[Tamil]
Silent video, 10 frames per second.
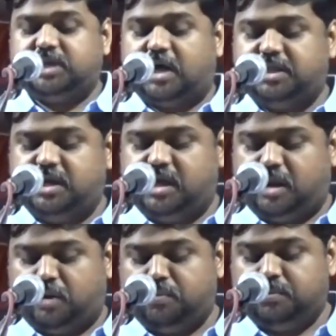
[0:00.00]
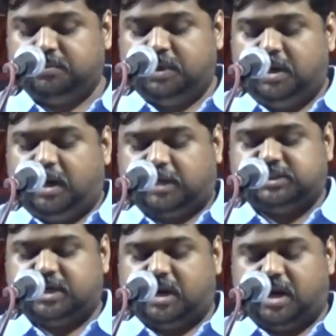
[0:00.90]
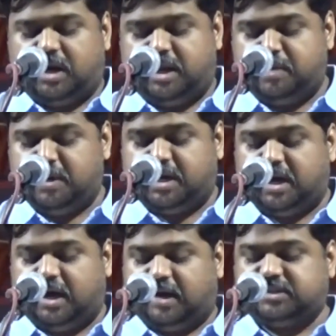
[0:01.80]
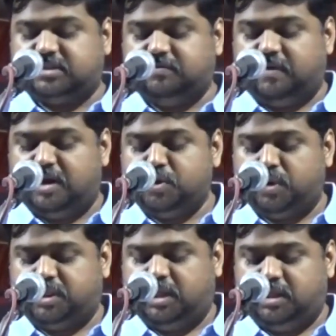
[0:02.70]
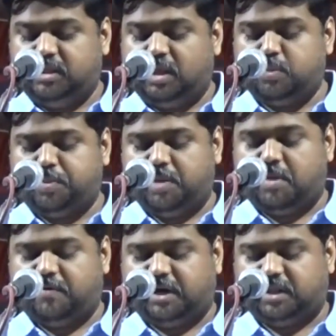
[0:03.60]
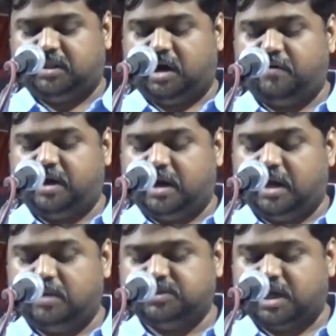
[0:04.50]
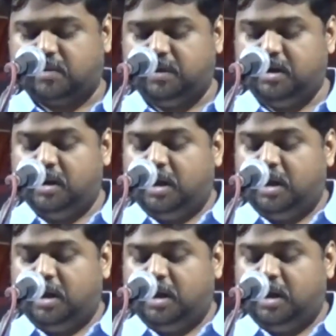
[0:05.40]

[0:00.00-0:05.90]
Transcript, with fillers: ஜாதியினரும் அர்ச்சகராக நியமிக்க அரசு வலியுறுத்தி தருமபுரி மாவட்ட திராவிட கழகம் சார்பில்